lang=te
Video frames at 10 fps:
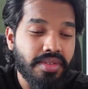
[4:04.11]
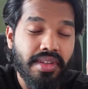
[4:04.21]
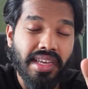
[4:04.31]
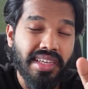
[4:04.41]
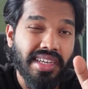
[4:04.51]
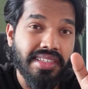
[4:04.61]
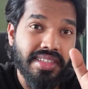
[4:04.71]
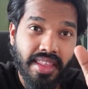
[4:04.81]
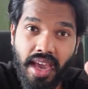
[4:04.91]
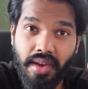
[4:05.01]
సో నాకు ఇంకా
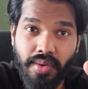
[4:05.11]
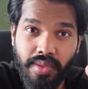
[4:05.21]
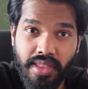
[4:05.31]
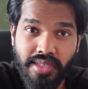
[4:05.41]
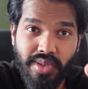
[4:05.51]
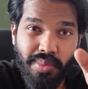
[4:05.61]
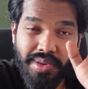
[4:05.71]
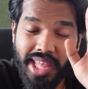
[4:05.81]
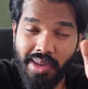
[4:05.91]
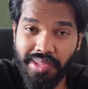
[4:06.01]
చిరాగ్గా ఉంది సో
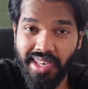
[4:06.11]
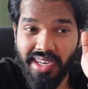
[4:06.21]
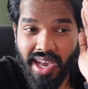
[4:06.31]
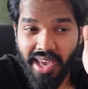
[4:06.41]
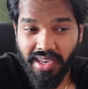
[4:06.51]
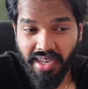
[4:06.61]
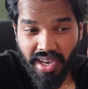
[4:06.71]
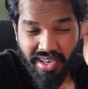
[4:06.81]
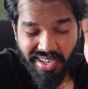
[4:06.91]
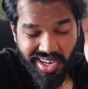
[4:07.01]
ఇప్పుడు దాని మీద ఇంకా
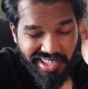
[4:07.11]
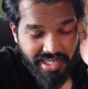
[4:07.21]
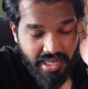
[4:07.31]
ఇంకా ఇంకా